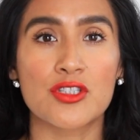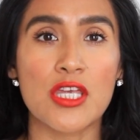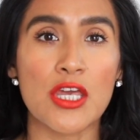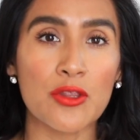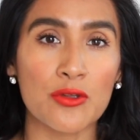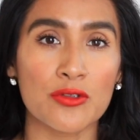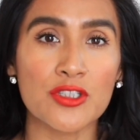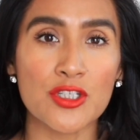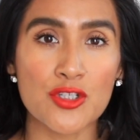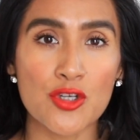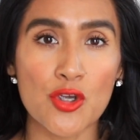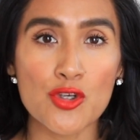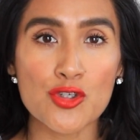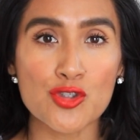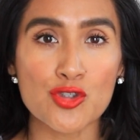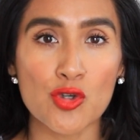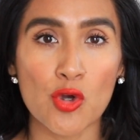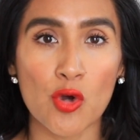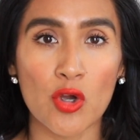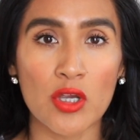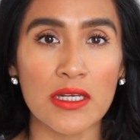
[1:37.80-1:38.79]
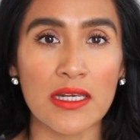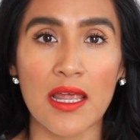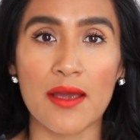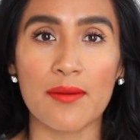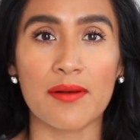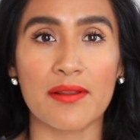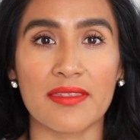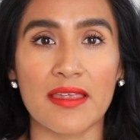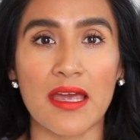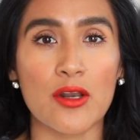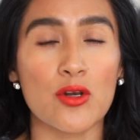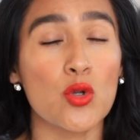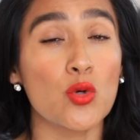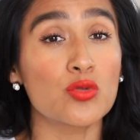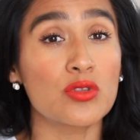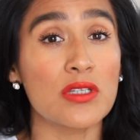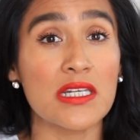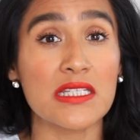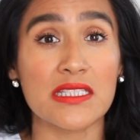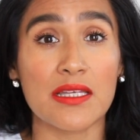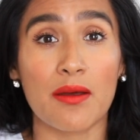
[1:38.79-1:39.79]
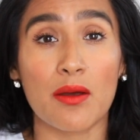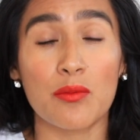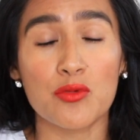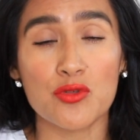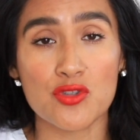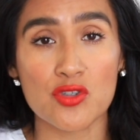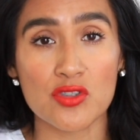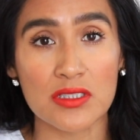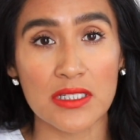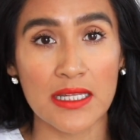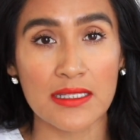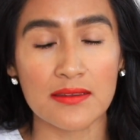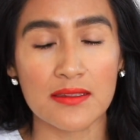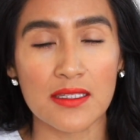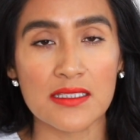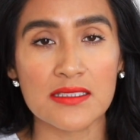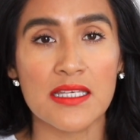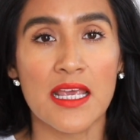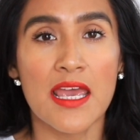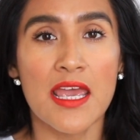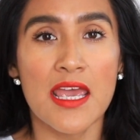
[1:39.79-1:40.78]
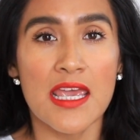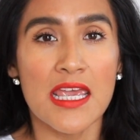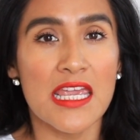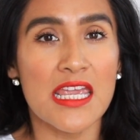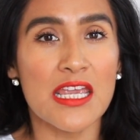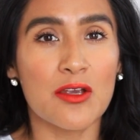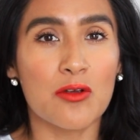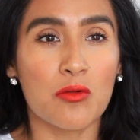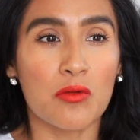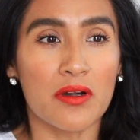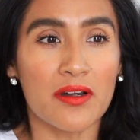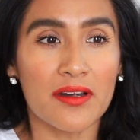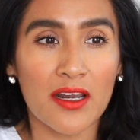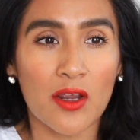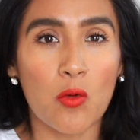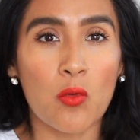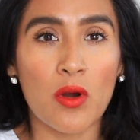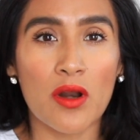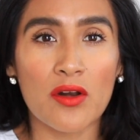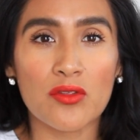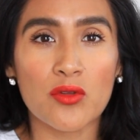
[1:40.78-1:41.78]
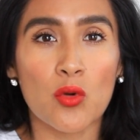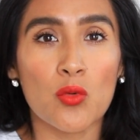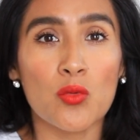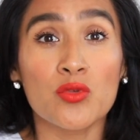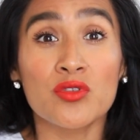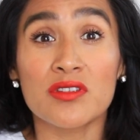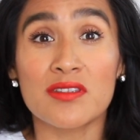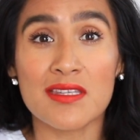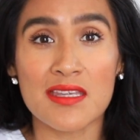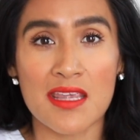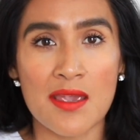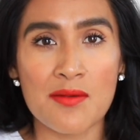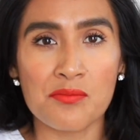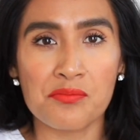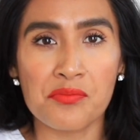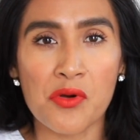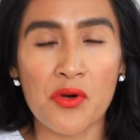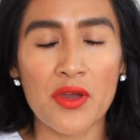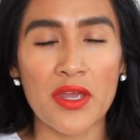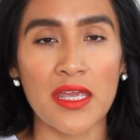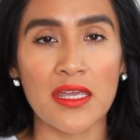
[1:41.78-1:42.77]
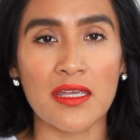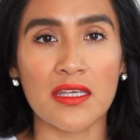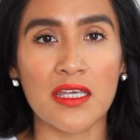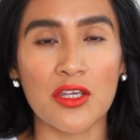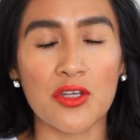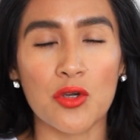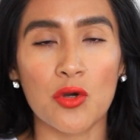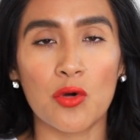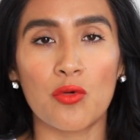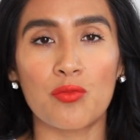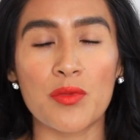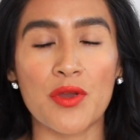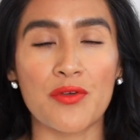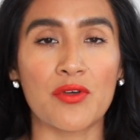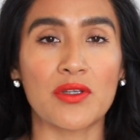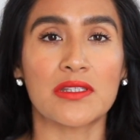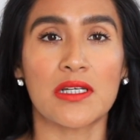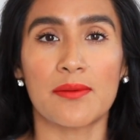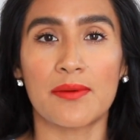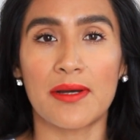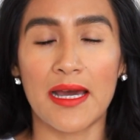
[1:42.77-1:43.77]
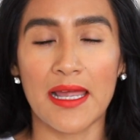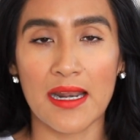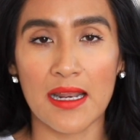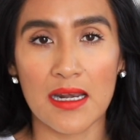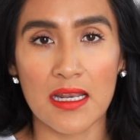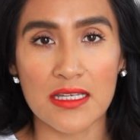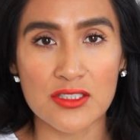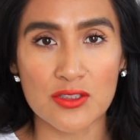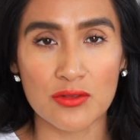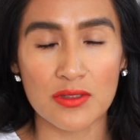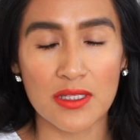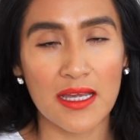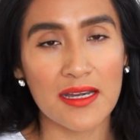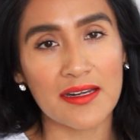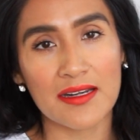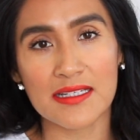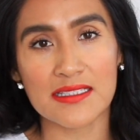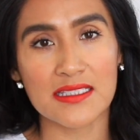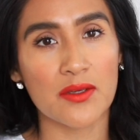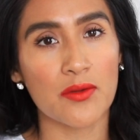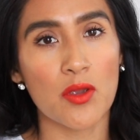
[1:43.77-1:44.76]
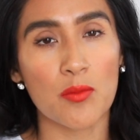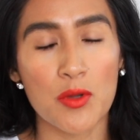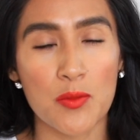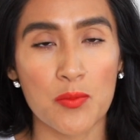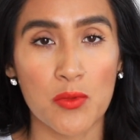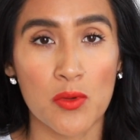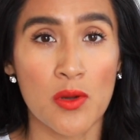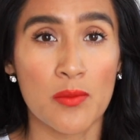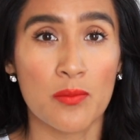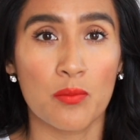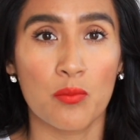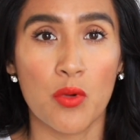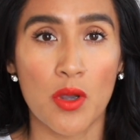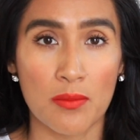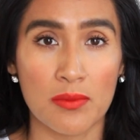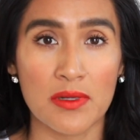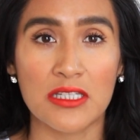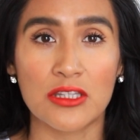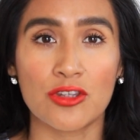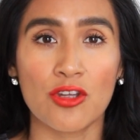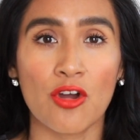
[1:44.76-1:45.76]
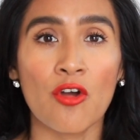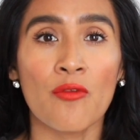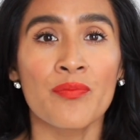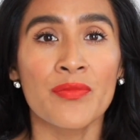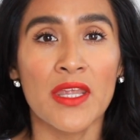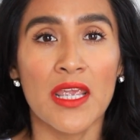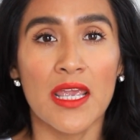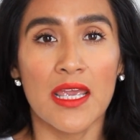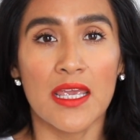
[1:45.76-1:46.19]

De donde yo soy, la verdad, no utilizaba muchos lentes y recuerdo un tiempo en que yo me fui a trabajar a la ciudad, regresaba a mi pueblito